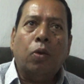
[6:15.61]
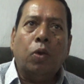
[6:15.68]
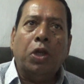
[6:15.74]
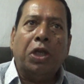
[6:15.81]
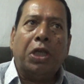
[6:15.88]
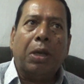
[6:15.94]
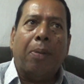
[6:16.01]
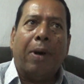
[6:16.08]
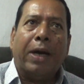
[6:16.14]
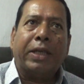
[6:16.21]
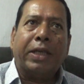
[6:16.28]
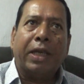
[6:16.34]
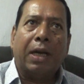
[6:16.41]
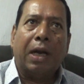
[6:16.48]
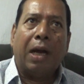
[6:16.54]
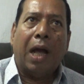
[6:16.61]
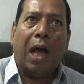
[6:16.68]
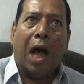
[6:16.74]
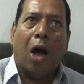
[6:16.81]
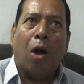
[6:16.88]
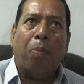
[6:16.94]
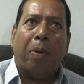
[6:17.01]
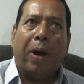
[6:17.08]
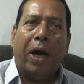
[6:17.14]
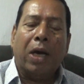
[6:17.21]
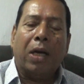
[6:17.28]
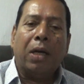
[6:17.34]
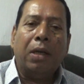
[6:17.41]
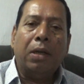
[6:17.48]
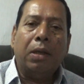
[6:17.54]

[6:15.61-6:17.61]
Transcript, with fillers: উনিশে মার্চের আহ্বায়ক